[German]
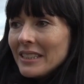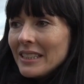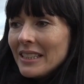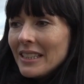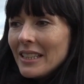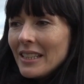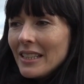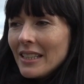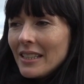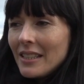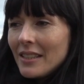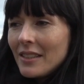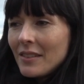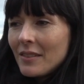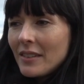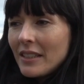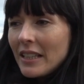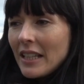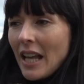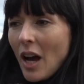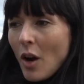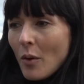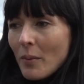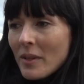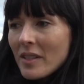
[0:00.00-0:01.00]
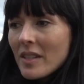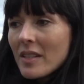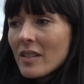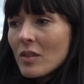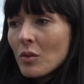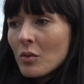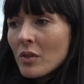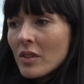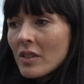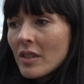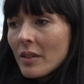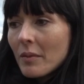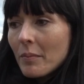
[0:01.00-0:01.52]
Ich glaube, es ist
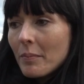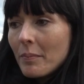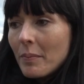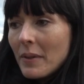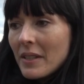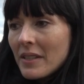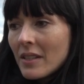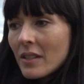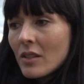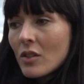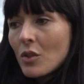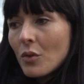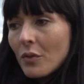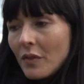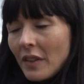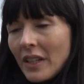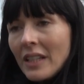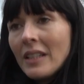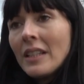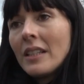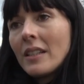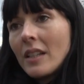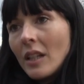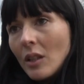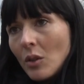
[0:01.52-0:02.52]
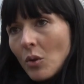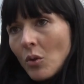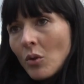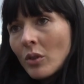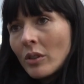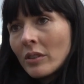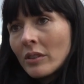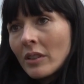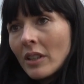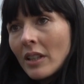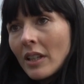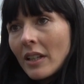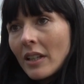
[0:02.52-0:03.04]
uns ein bisschen zu wenig
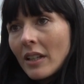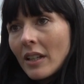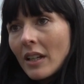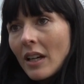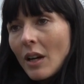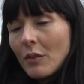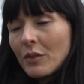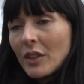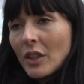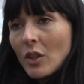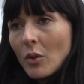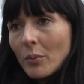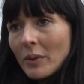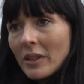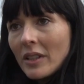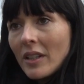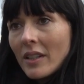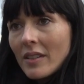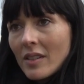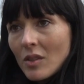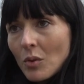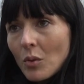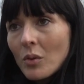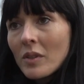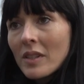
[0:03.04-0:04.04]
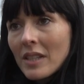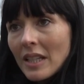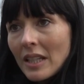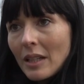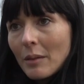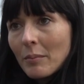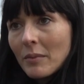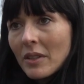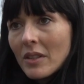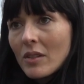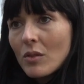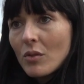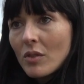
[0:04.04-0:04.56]
gelungen, äh, auf der
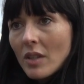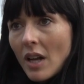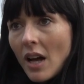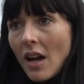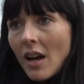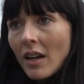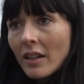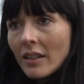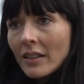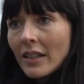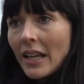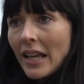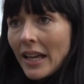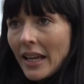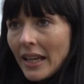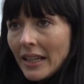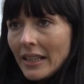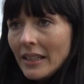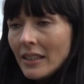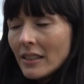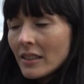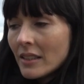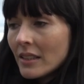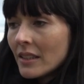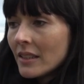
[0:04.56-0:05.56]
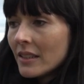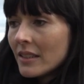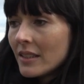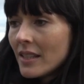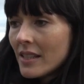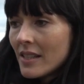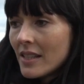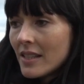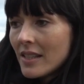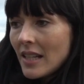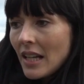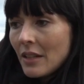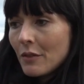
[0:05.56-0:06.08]
Kommunikationsebene zu sagen, hey,
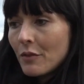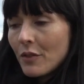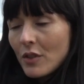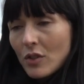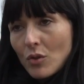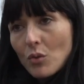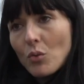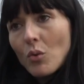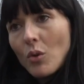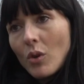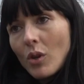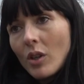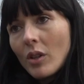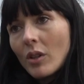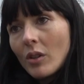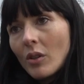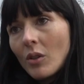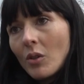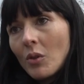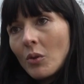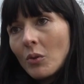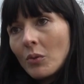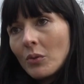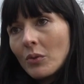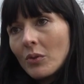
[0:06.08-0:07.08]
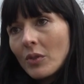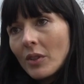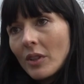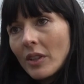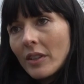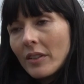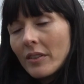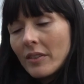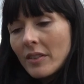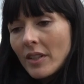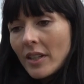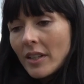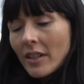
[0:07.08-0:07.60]
das ist ein Versuch und
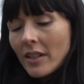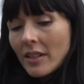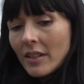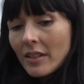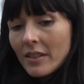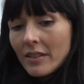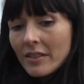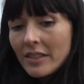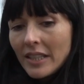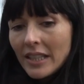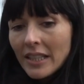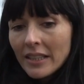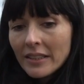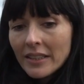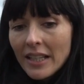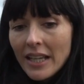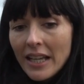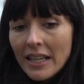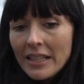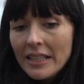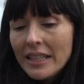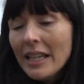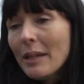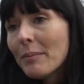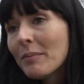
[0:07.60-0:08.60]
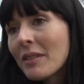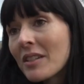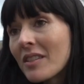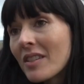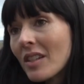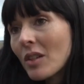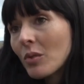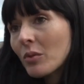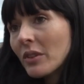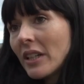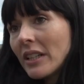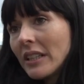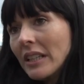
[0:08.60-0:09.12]
äh, äh, deren
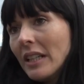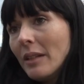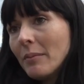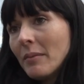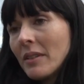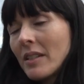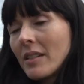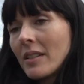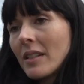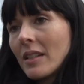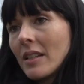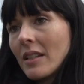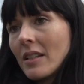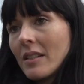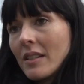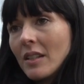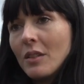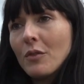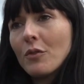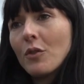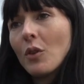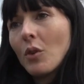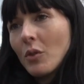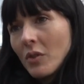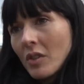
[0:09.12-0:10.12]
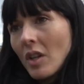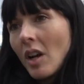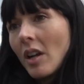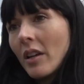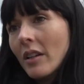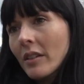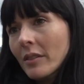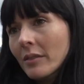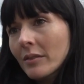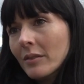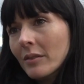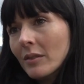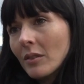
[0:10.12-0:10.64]
Erlebnisse und Ergebnisse sind für uns
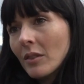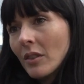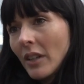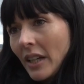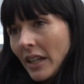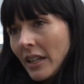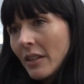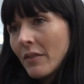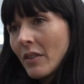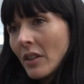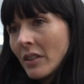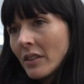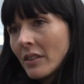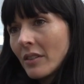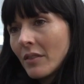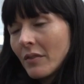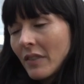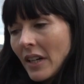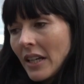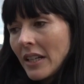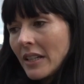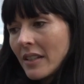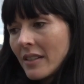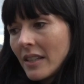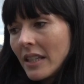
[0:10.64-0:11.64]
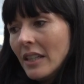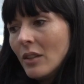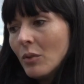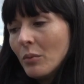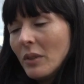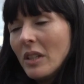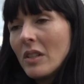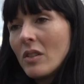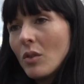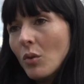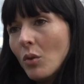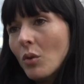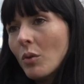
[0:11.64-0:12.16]
alle relevant, weil es geht um
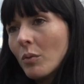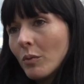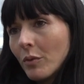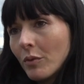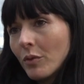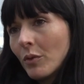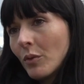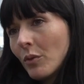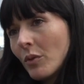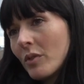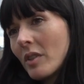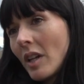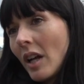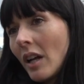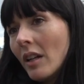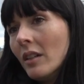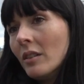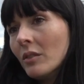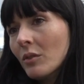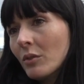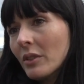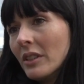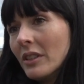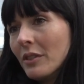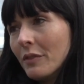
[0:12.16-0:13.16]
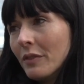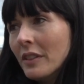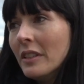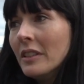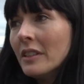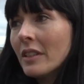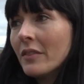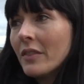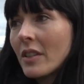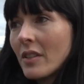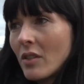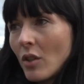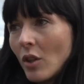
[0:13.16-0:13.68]
die Zukunft von uns allen und ich
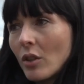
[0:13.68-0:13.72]
finde, wir